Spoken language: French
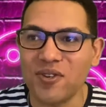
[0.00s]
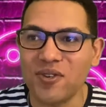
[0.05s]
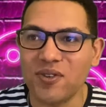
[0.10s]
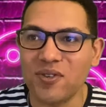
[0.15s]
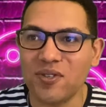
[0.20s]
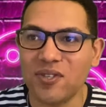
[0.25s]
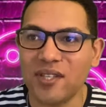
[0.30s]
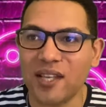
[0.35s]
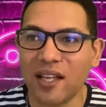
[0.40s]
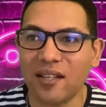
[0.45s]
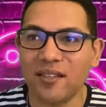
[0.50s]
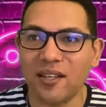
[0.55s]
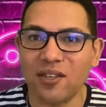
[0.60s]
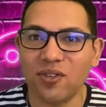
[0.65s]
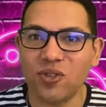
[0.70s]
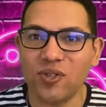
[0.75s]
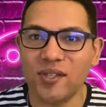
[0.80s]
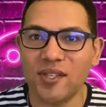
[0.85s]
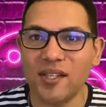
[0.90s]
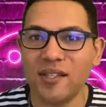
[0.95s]
certains,
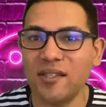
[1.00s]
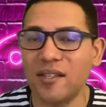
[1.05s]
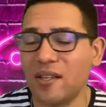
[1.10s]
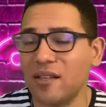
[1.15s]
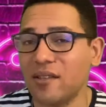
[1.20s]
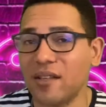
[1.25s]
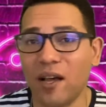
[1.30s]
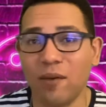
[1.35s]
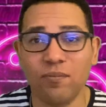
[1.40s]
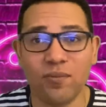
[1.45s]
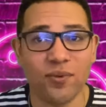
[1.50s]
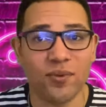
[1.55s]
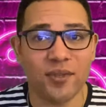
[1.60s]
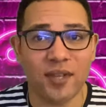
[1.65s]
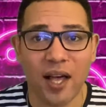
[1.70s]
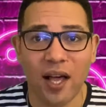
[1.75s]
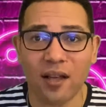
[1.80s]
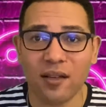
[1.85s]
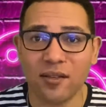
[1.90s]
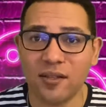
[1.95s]
je sais, ce sera plus
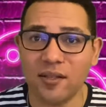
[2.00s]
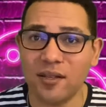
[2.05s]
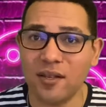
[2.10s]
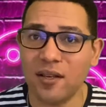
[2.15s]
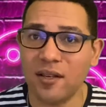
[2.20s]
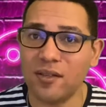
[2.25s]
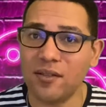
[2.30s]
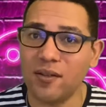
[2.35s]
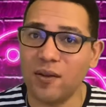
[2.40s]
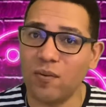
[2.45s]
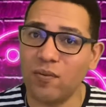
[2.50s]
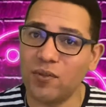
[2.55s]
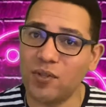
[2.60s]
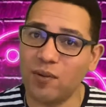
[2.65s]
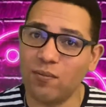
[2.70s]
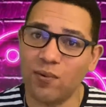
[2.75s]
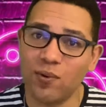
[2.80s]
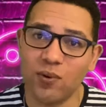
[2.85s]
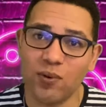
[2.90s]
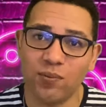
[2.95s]
tard, c'est
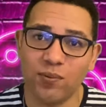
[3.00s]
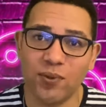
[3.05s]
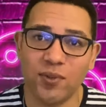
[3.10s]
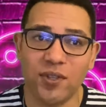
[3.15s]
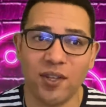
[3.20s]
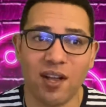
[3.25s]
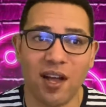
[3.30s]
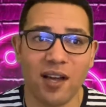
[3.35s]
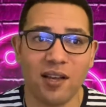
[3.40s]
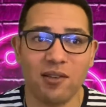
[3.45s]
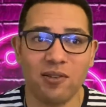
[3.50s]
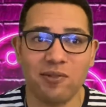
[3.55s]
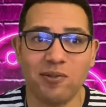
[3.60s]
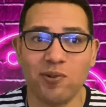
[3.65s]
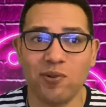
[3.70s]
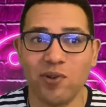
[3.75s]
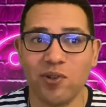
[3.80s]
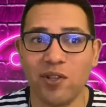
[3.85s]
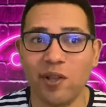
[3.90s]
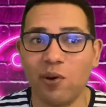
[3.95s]
beaucoup plus tard, ils se
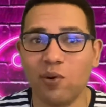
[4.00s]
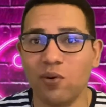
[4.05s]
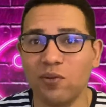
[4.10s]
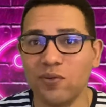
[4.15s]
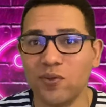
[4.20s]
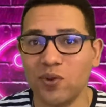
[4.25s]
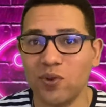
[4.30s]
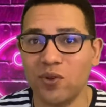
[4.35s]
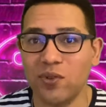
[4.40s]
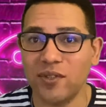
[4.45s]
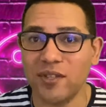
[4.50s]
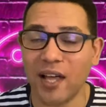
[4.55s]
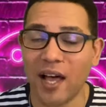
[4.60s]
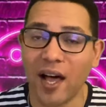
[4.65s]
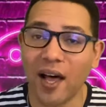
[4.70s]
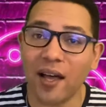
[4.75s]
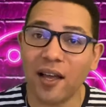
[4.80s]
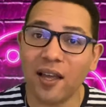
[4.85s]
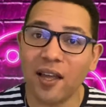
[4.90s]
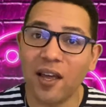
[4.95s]
le découvrent sur le
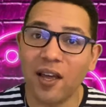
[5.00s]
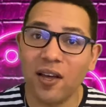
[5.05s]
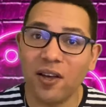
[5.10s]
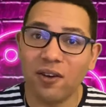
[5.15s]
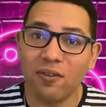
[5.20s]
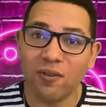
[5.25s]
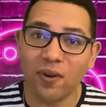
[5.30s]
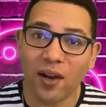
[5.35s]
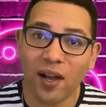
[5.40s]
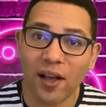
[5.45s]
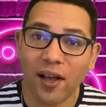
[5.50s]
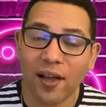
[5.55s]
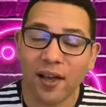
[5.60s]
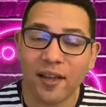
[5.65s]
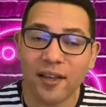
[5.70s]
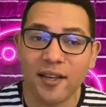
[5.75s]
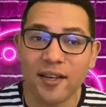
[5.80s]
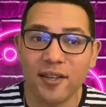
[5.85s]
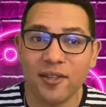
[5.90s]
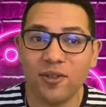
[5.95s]
tard, voilà,
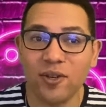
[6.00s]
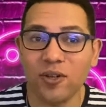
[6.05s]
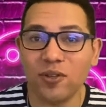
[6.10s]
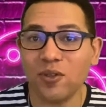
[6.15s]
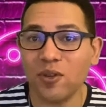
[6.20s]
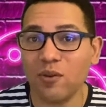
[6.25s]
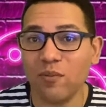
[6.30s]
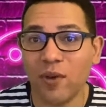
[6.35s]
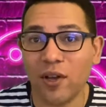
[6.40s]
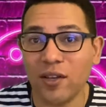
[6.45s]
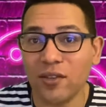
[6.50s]
et d'autres, ben